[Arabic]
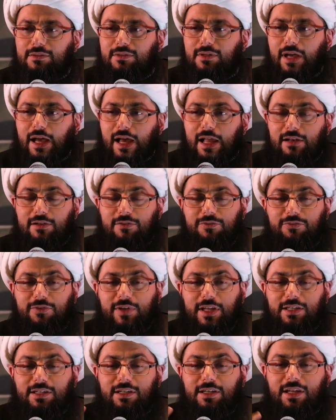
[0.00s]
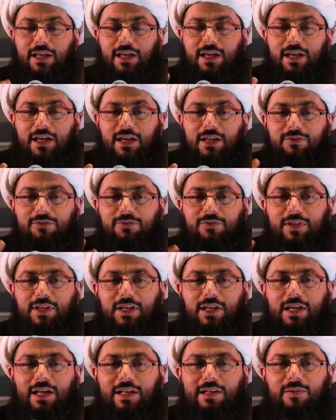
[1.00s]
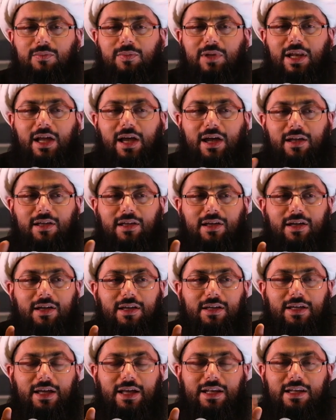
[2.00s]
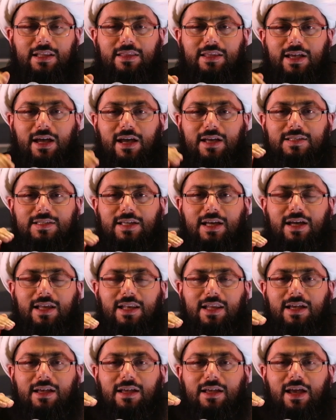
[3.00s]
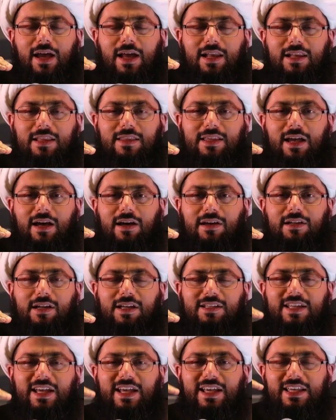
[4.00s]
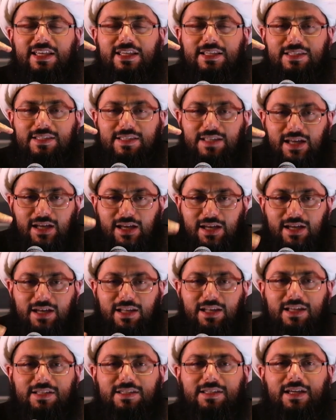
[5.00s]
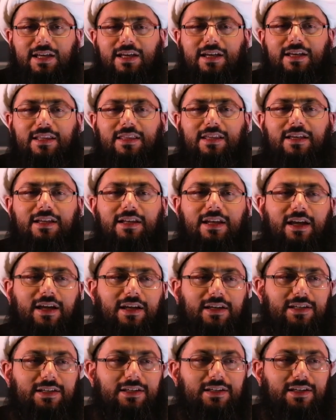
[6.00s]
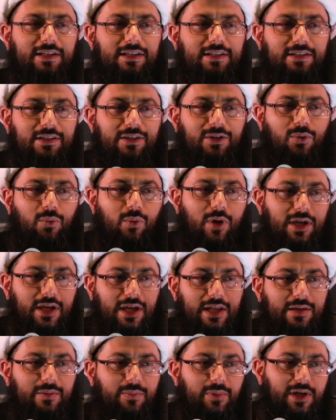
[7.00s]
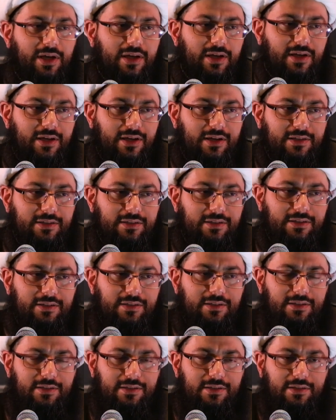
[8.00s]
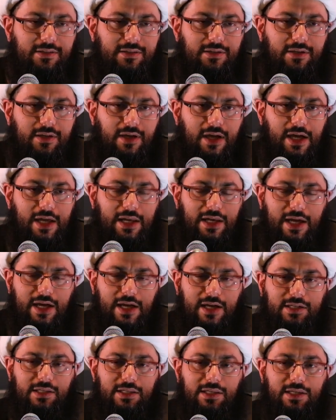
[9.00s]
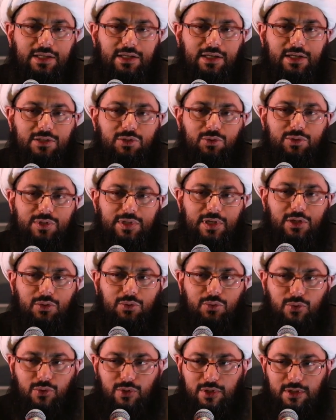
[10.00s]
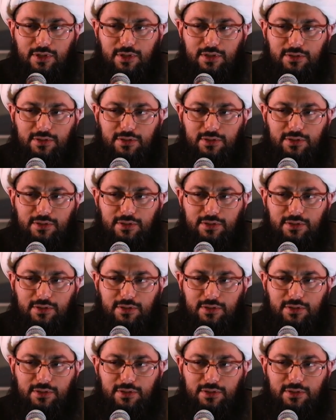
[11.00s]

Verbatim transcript: الفنان في قلب الحقائق الذي ازال الذي اراد ازاله هذه الحقيقه وقلبها الحقيقه تقول